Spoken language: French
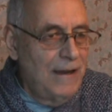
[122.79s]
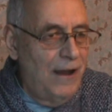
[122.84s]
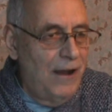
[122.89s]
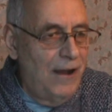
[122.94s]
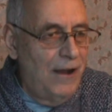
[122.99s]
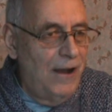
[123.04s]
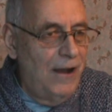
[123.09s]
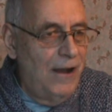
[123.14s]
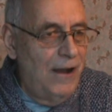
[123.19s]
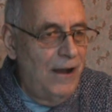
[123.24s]

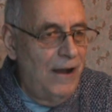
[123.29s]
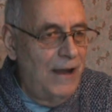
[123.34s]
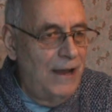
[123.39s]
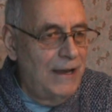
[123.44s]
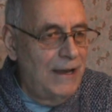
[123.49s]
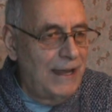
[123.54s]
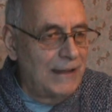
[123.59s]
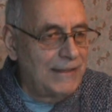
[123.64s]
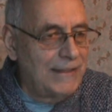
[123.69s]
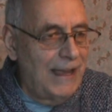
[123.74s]
euh,
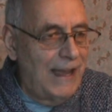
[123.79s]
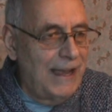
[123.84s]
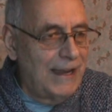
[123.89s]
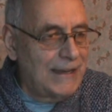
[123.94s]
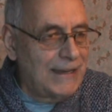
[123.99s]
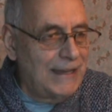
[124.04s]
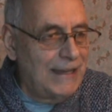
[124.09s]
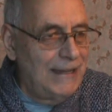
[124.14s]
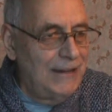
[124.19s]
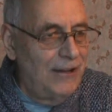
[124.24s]
là-dedans
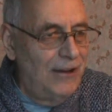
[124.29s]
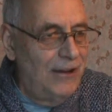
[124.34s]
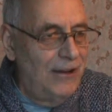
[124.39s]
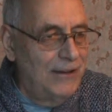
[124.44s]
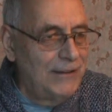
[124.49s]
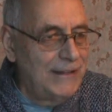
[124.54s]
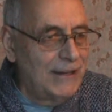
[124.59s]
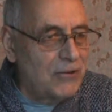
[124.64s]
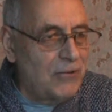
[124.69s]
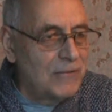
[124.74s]
qu'il euh,
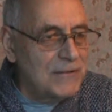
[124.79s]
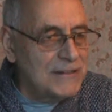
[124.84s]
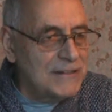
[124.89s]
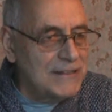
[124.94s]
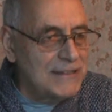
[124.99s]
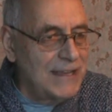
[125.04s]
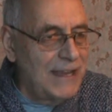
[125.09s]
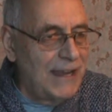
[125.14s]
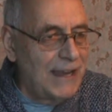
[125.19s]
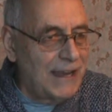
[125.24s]

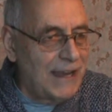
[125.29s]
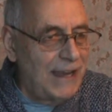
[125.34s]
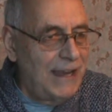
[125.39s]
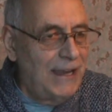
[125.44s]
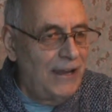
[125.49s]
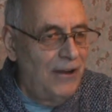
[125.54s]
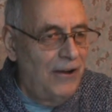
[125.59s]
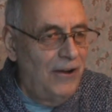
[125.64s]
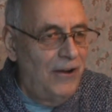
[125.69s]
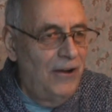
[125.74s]

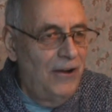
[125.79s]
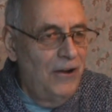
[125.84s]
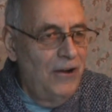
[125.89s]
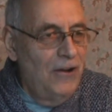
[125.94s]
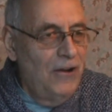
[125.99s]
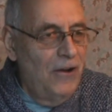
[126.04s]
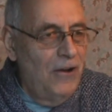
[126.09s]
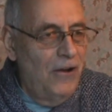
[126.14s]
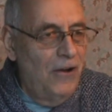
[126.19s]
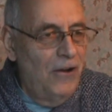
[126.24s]
déconsidérait
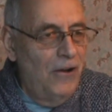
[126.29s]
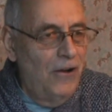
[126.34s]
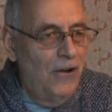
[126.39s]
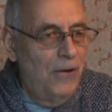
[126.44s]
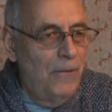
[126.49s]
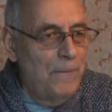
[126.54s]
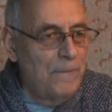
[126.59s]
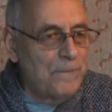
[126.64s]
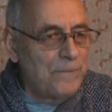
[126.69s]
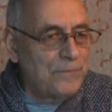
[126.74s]

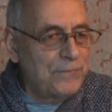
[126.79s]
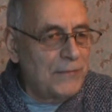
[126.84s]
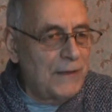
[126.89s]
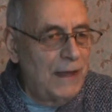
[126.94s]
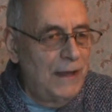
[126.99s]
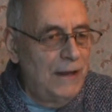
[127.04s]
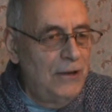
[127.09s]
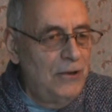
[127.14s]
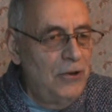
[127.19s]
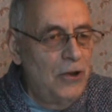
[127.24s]

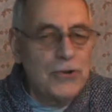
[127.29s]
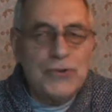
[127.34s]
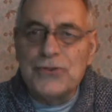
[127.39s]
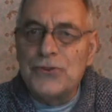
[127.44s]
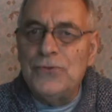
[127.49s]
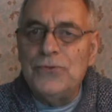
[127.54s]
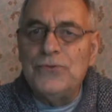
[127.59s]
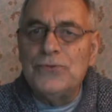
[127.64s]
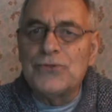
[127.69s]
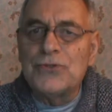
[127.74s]
le
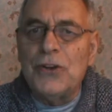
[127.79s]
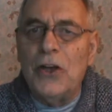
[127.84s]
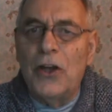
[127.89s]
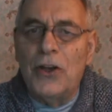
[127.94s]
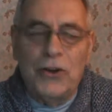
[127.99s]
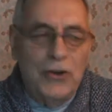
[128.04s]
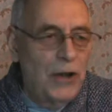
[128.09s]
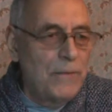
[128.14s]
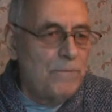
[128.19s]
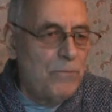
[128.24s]
juge
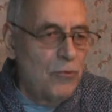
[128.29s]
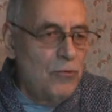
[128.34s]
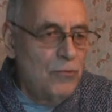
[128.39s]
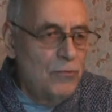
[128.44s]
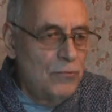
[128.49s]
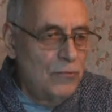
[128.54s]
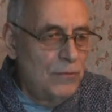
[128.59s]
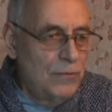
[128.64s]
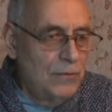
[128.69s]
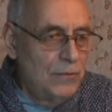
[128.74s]
Godbout.
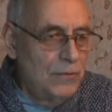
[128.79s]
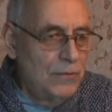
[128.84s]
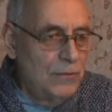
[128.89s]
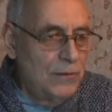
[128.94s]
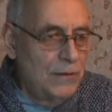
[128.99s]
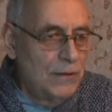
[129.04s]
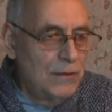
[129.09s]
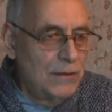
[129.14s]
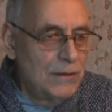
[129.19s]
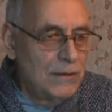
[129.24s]

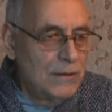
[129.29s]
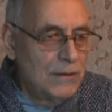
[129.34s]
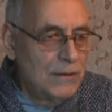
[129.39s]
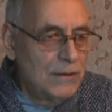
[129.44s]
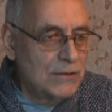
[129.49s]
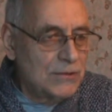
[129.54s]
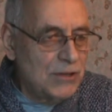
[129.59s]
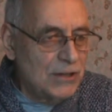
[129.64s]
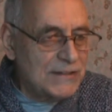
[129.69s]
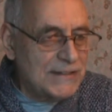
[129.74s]

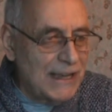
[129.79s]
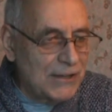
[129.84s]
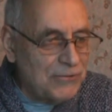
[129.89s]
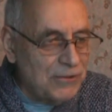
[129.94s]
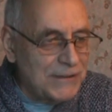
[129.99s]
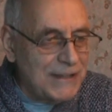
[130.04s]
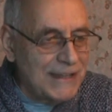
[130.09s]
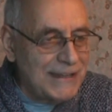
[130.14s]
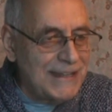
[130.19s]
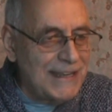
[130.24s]
Ça, ça a
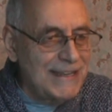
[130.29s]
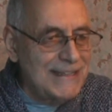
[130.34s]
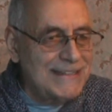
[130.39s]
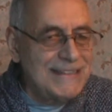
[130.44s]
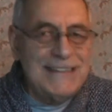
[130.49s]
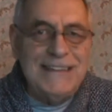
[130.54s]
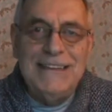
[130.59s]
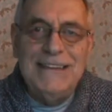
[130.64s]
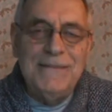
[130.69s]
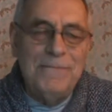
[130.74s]
tout été
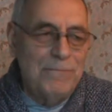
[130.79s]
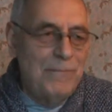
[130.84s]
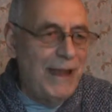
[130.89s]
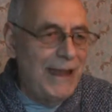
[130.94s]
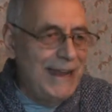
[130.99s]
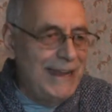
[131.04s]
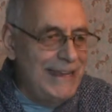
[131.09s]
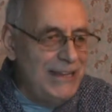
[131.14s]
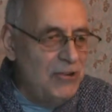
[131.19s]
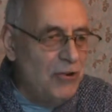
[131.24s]
dit,
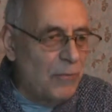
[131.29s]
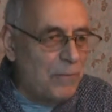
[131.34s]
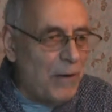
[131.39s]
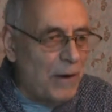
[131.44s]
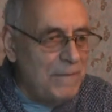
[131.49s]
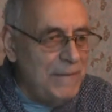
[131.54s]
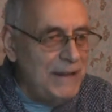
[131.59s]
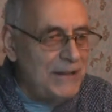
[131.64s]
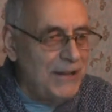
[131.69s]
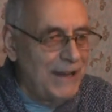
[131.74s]
mais ils l'ont pas
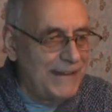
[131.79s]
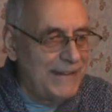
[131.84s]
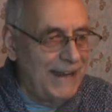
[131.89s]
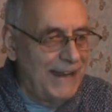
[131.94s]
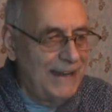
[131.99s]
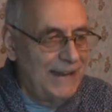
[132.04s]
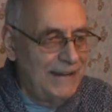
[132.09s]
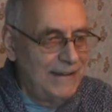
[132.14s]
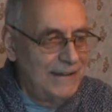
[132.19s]
mis dedans.